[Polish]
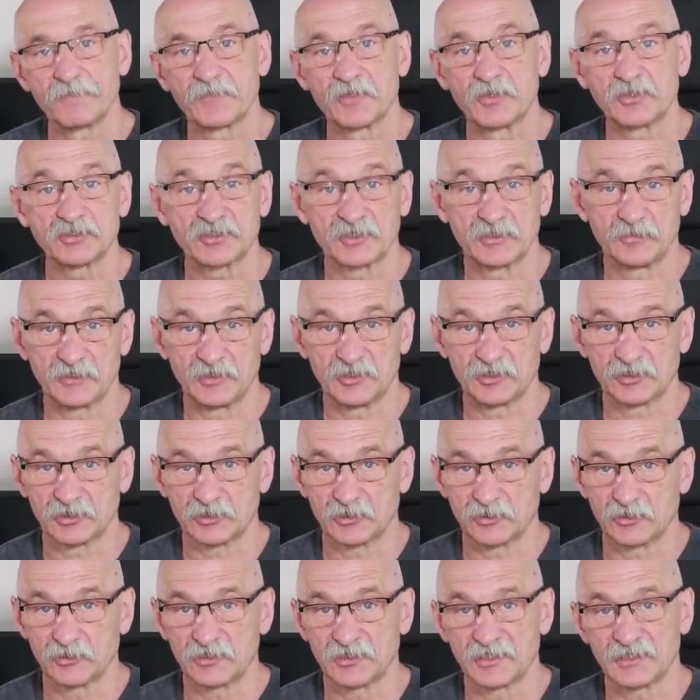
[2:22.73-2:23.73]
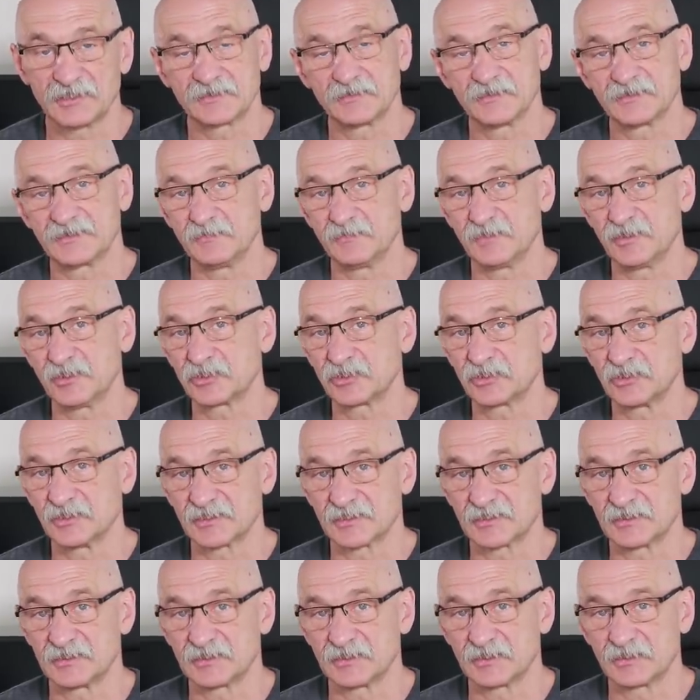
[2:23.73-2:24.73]
troszkę mniejszy kontrast, zmniejszy
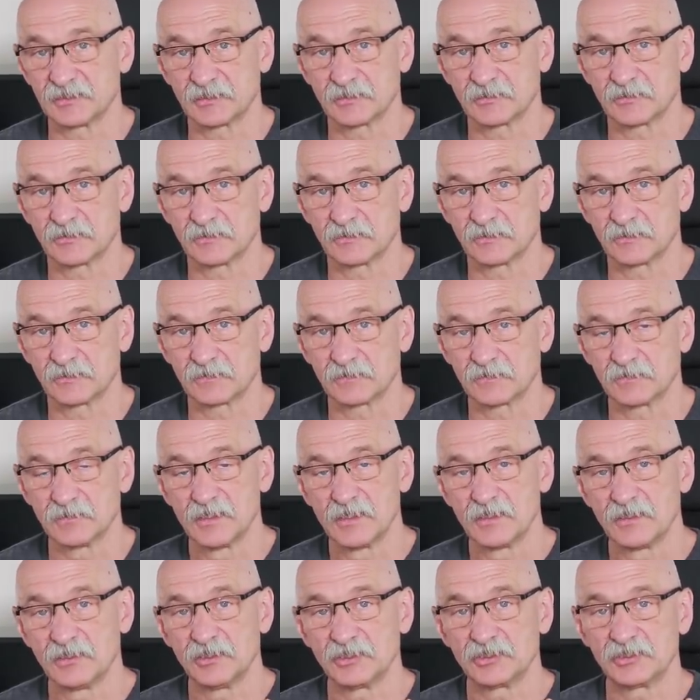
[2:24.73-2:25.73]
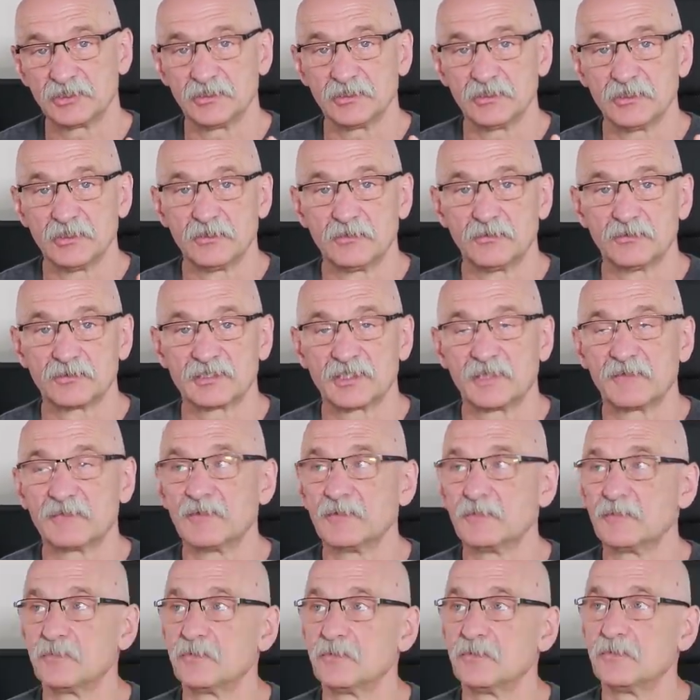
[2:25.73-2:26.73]
nasycenie koloru. Jeśli
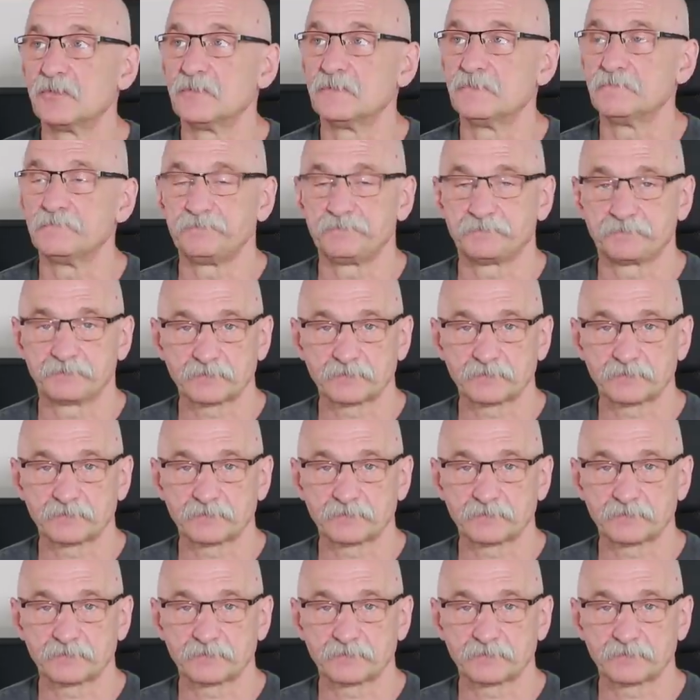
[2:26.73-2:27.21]
ustawię mu